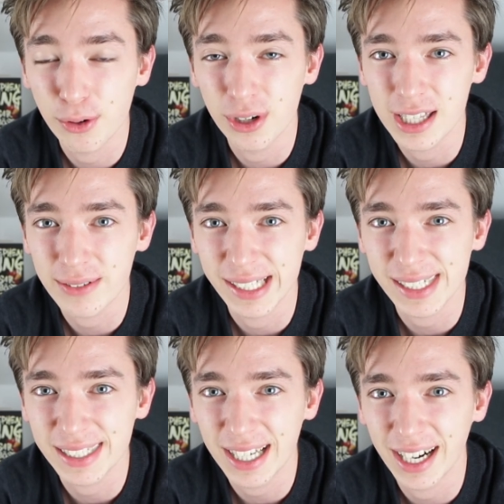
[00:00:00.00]

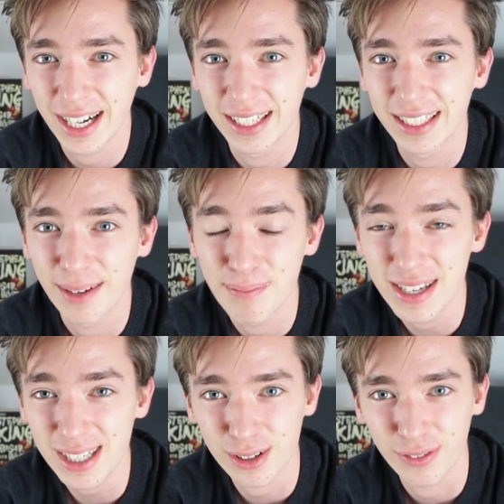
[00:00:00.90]
120 Jahren eben
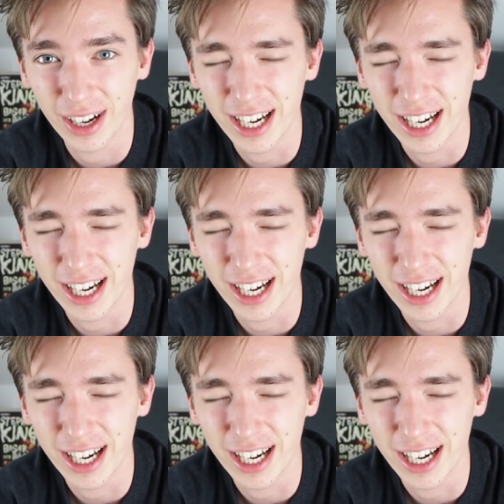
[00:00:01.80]
nicht so war.